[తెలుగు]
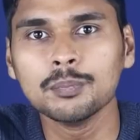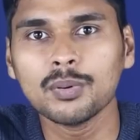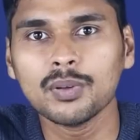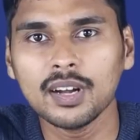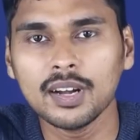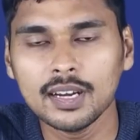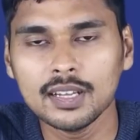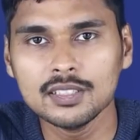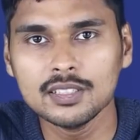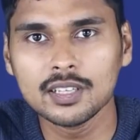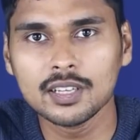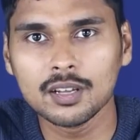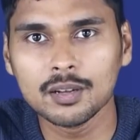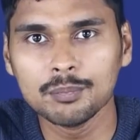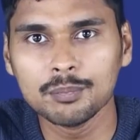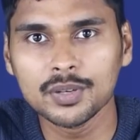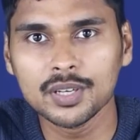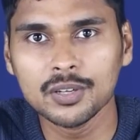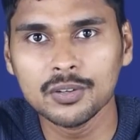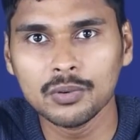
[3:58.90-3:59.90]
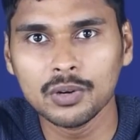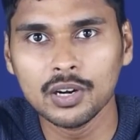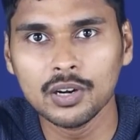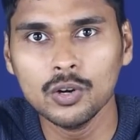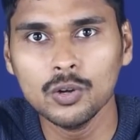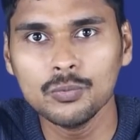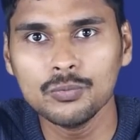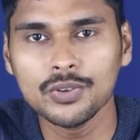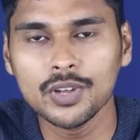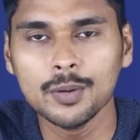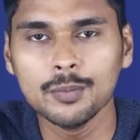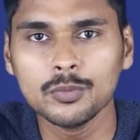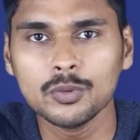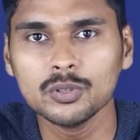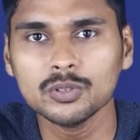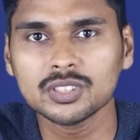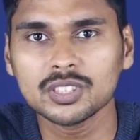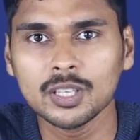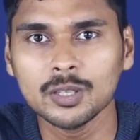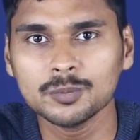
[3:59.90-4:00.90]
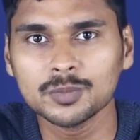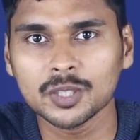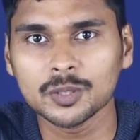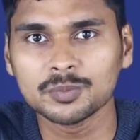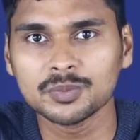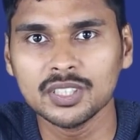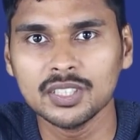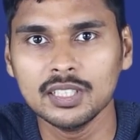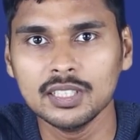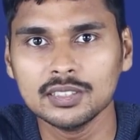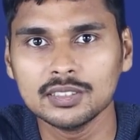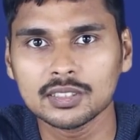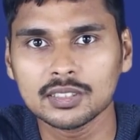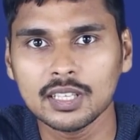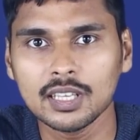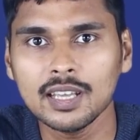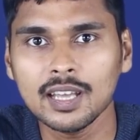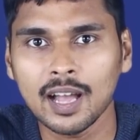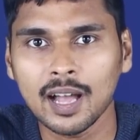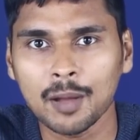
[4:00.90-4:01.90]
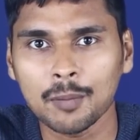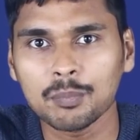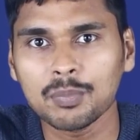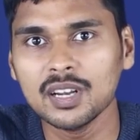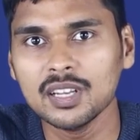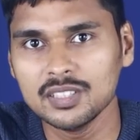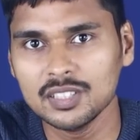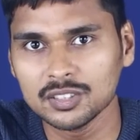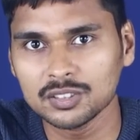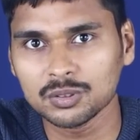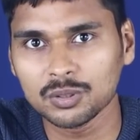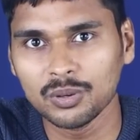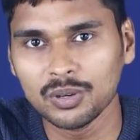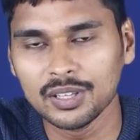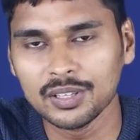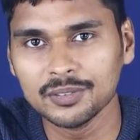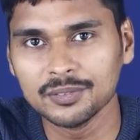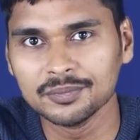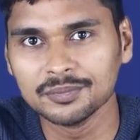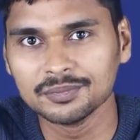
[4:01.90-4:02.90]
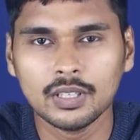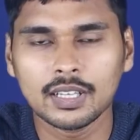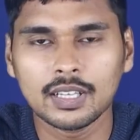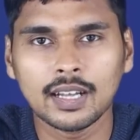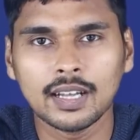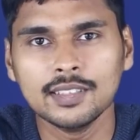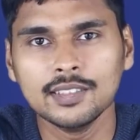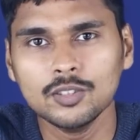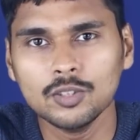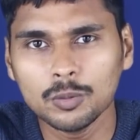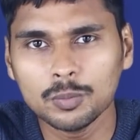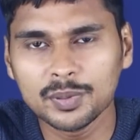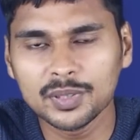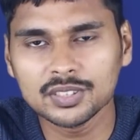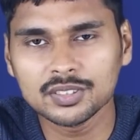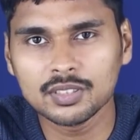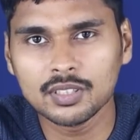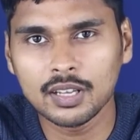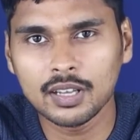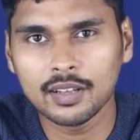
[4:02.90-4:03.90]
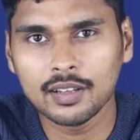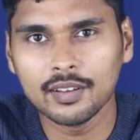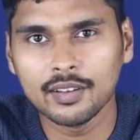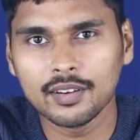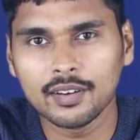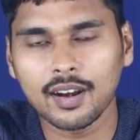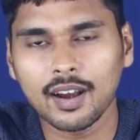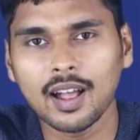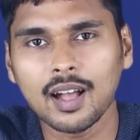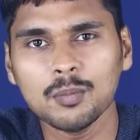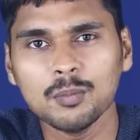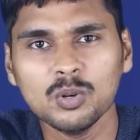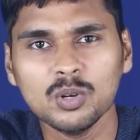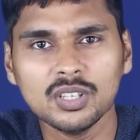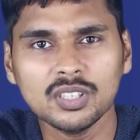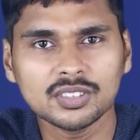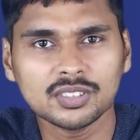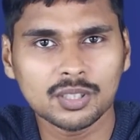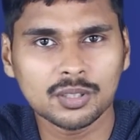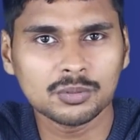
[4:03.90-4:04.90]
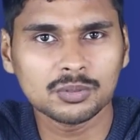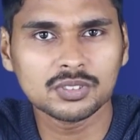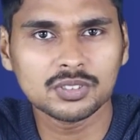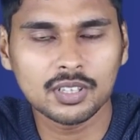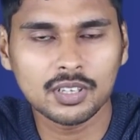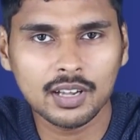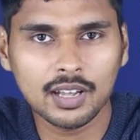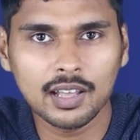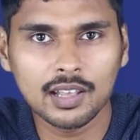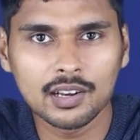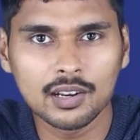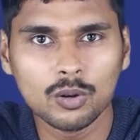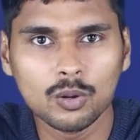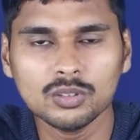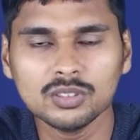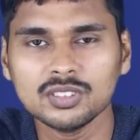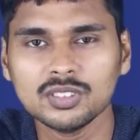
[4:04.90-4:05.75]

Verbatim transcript: సింపుల్ ఎనర్జీ కంపెనీ వాళ్ళు ఫేమ్ టు స్కీమ్ సబ్సిడీస్కి అప్లై చేసుకోలేదు ఇక ఐదో ప్రశ్న రాబోయే సంవత్సర కాలంలో